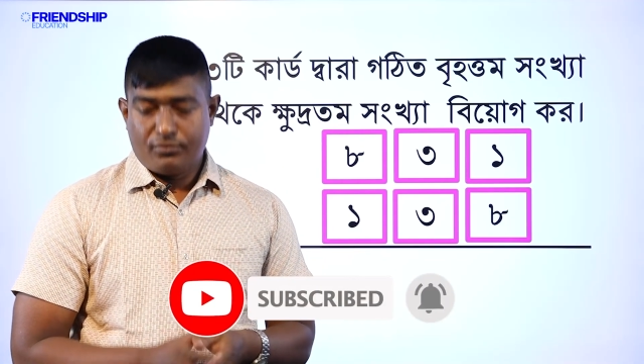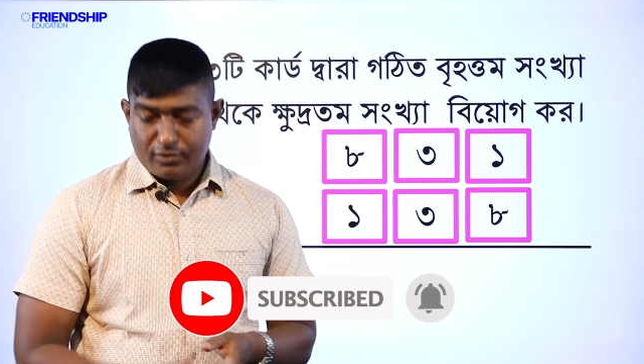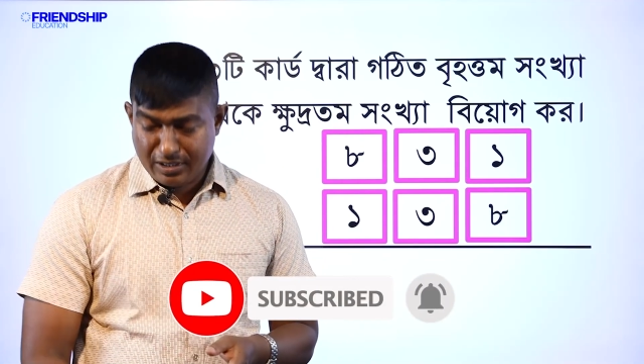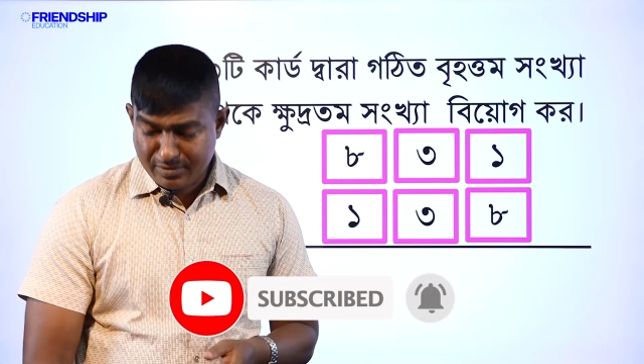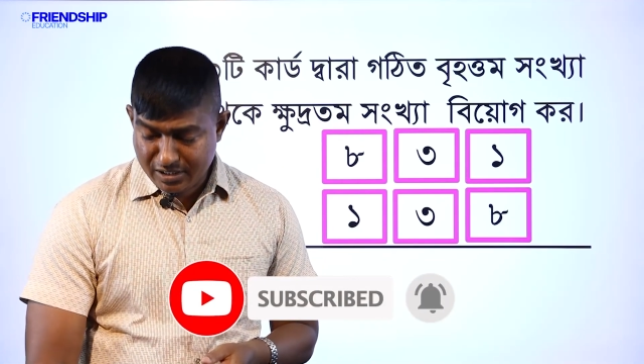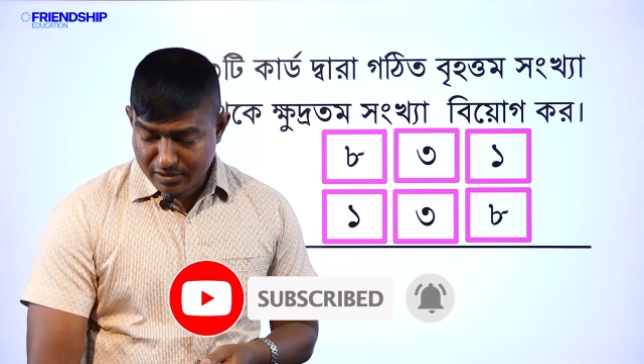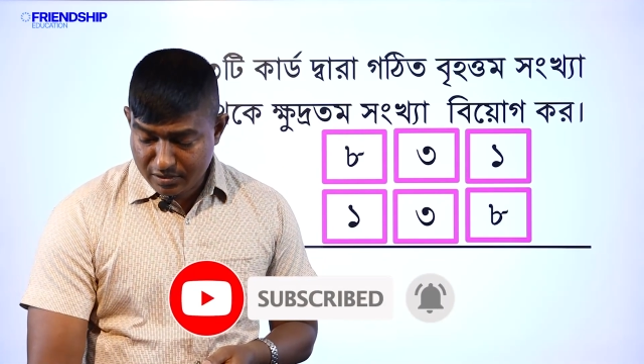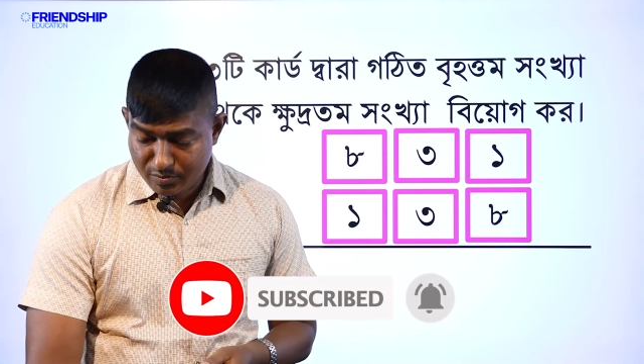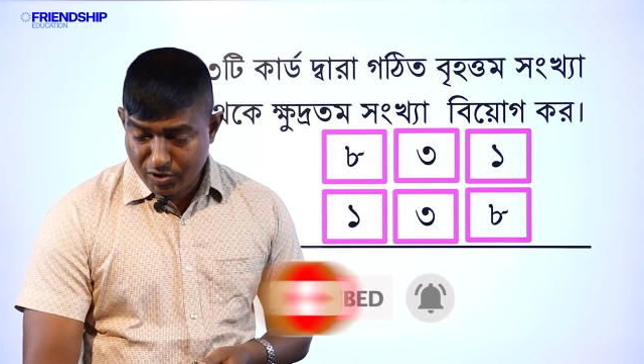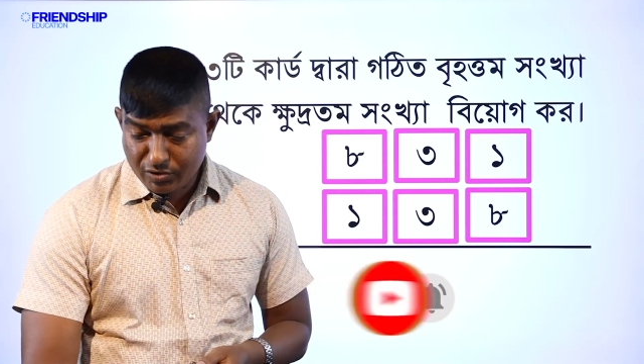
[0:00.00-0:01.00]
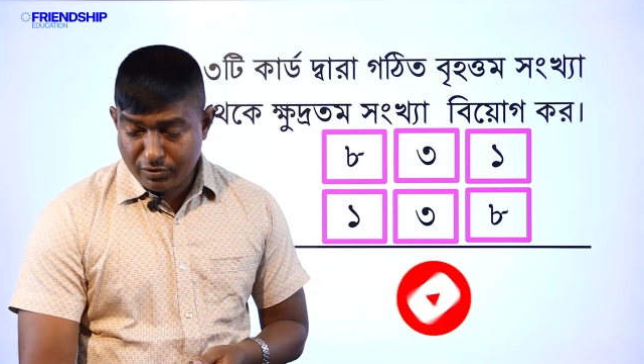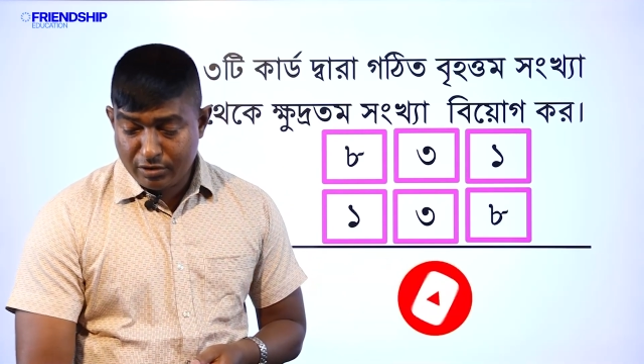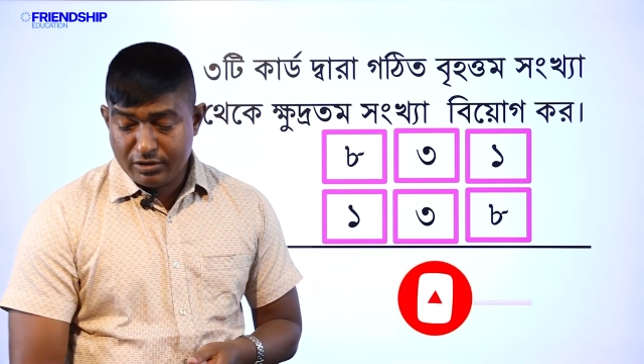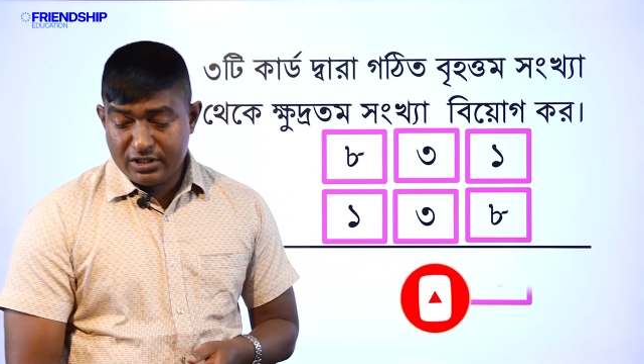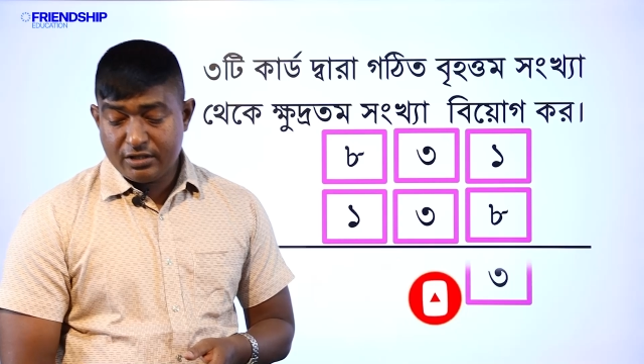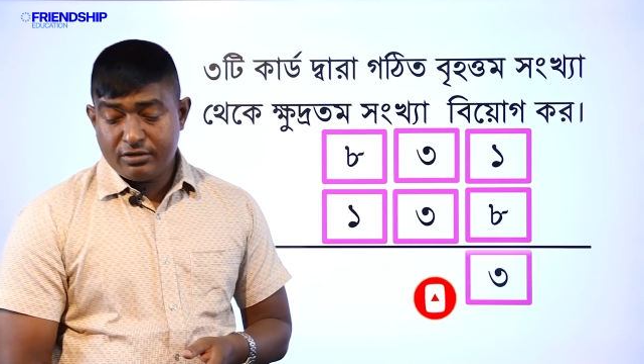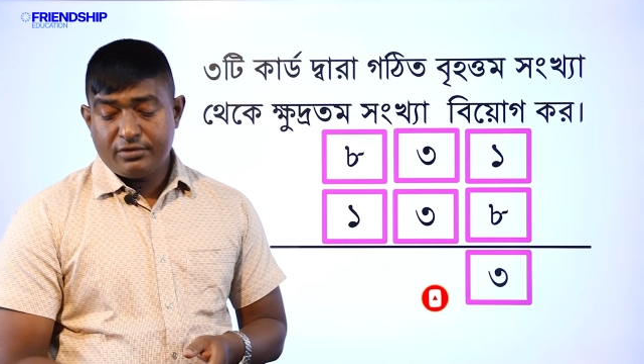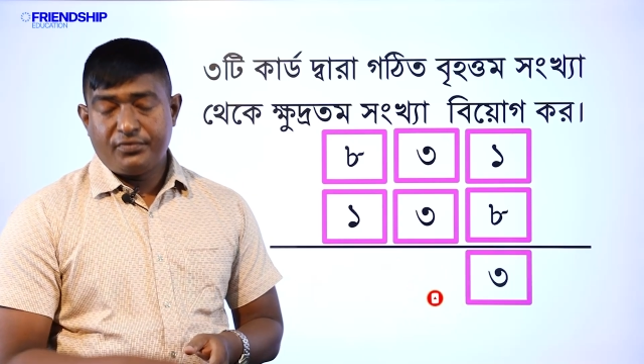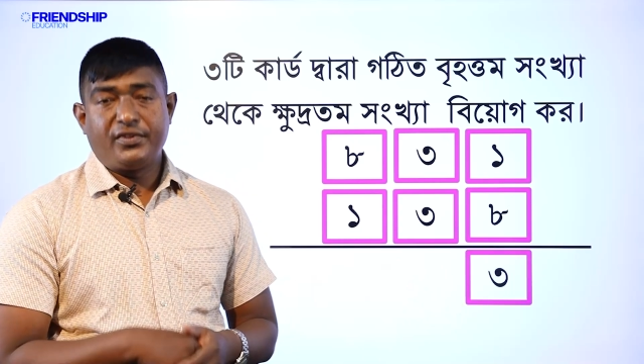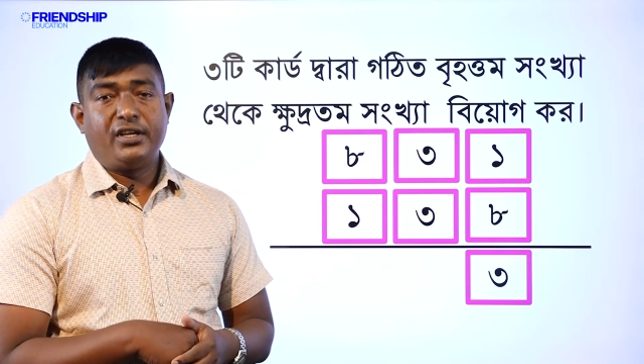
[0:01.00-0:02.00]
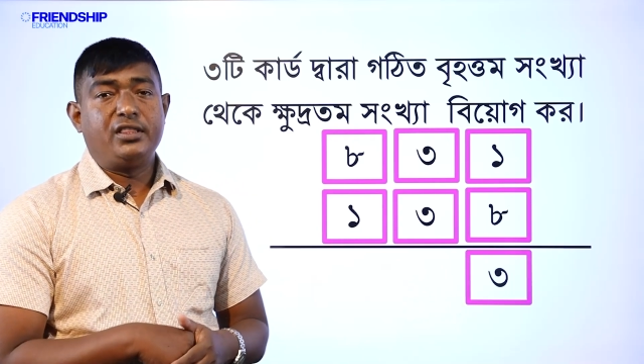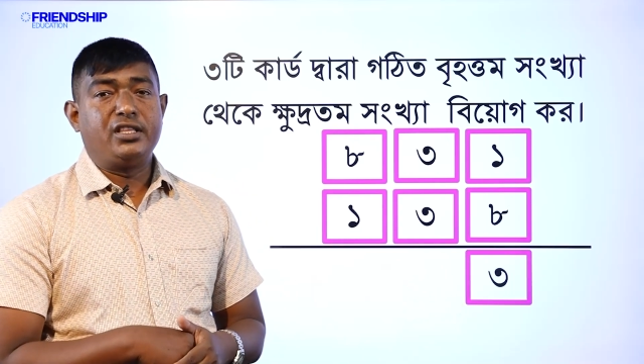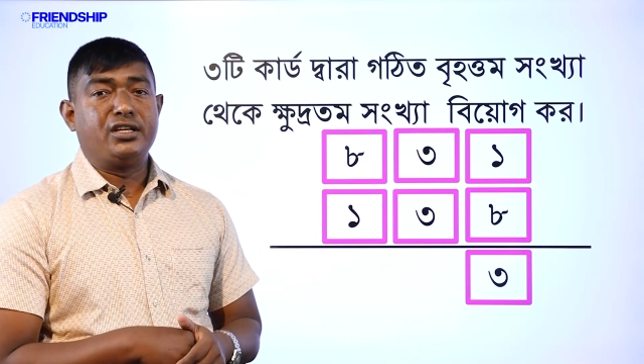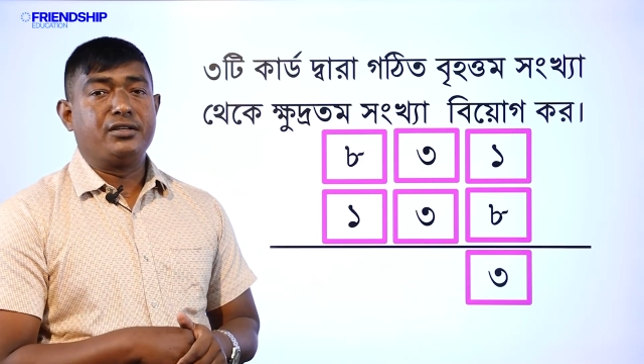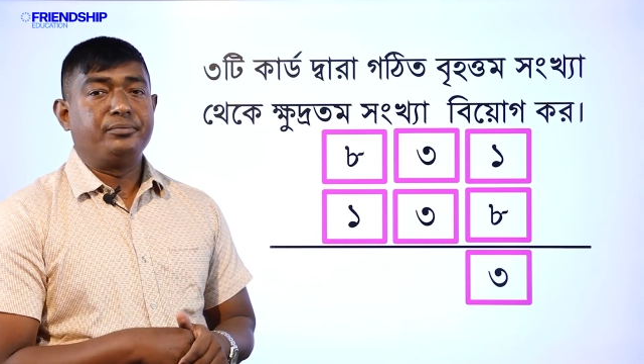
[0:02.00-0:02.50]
ফলে আমাদের বিয়োগফল হয়েছিল তিন